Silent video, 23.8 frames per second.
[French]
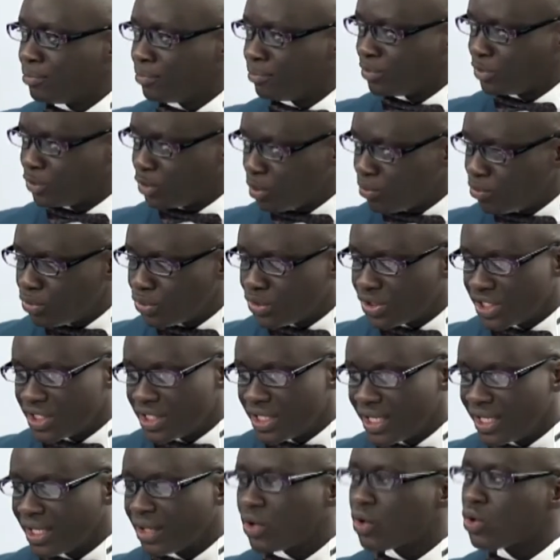se
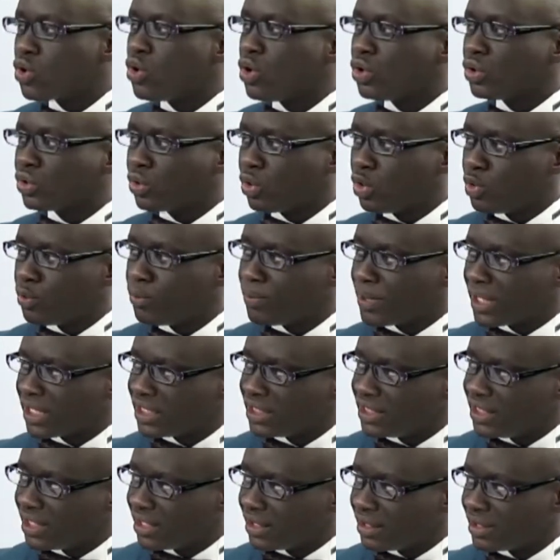mutiner contre le
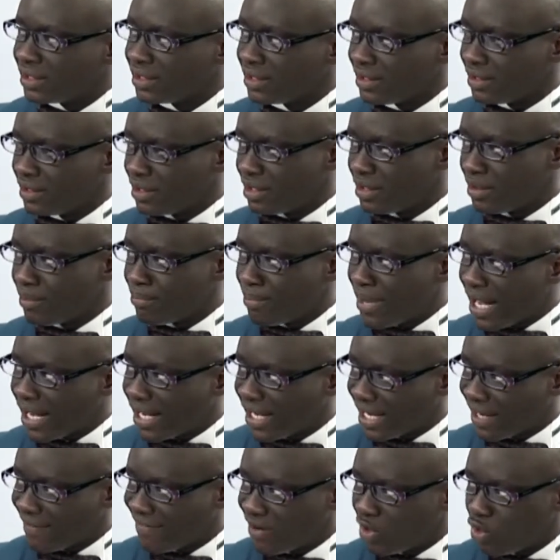président hmm. euh,
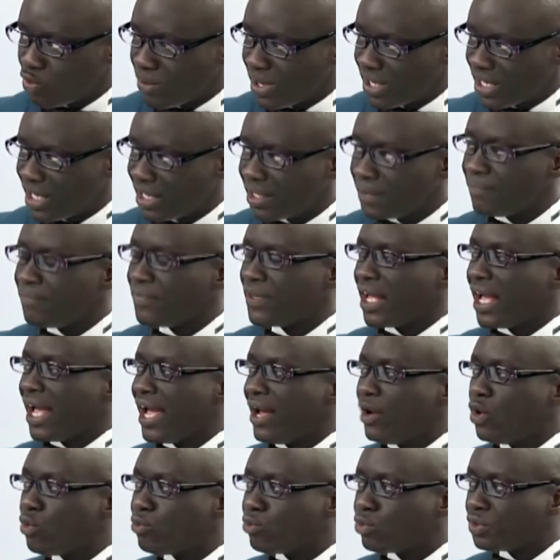Marc
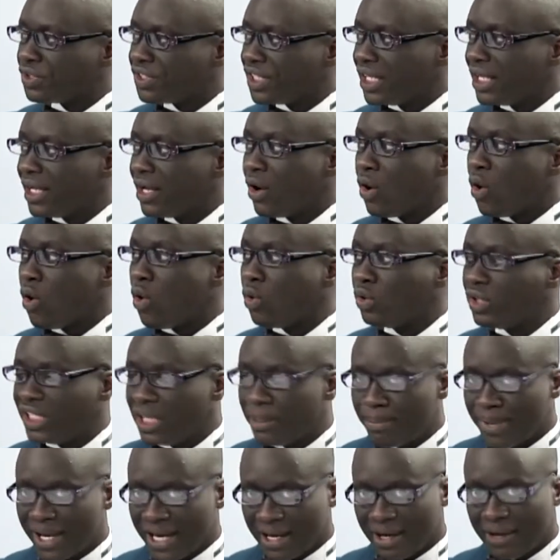et le pousser au
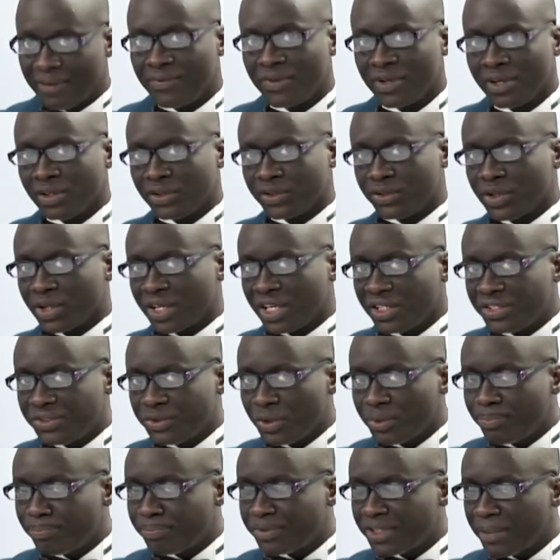départ. Ce qui
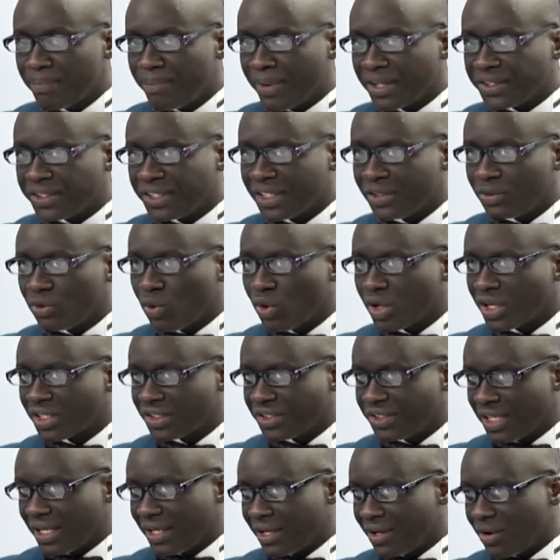s'est passé, donc,
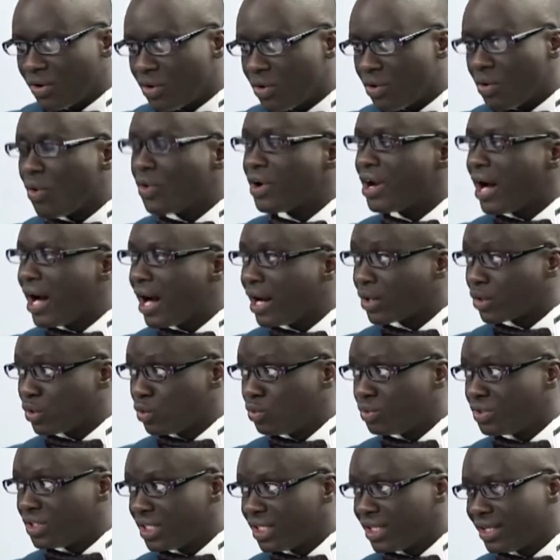c'est euh, on a
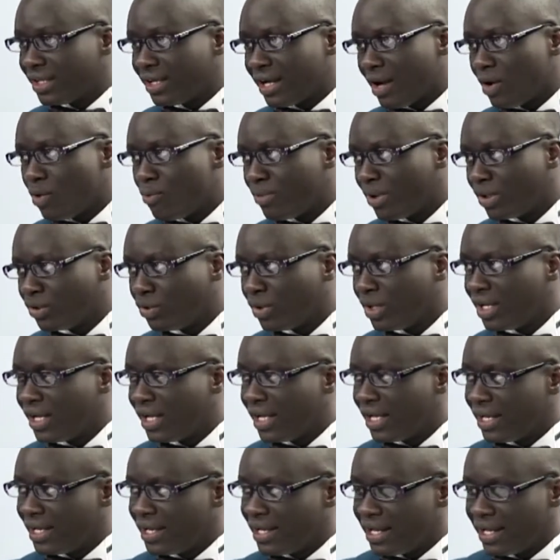accusé hein, à un moment donné
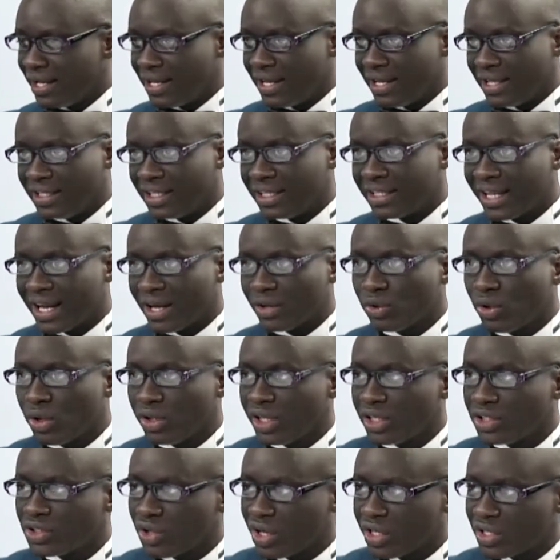les, détracteurs
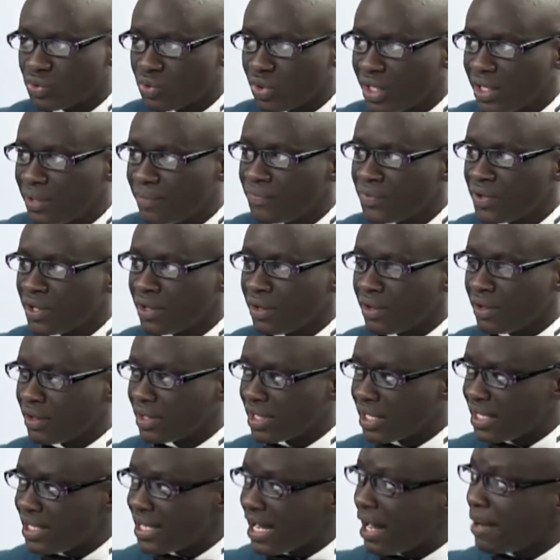d'Ange Rajoel, euh,
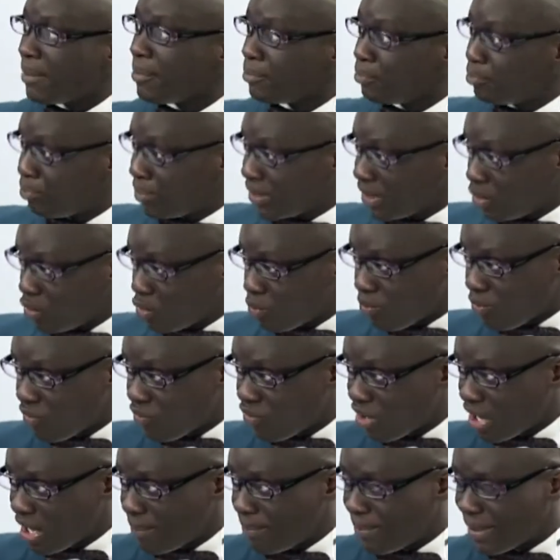qui a pris le
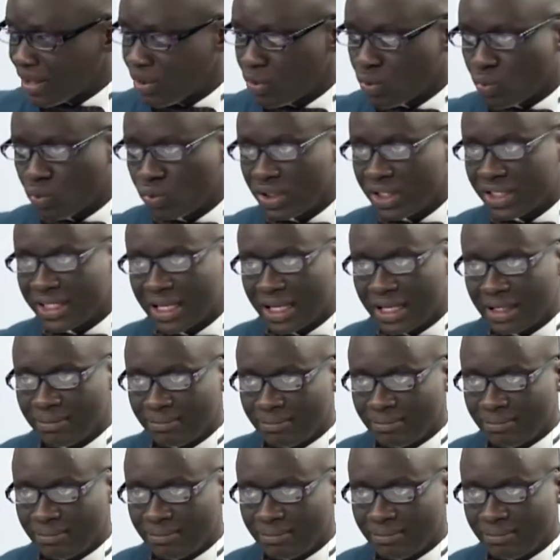pouvoir après le coup d'État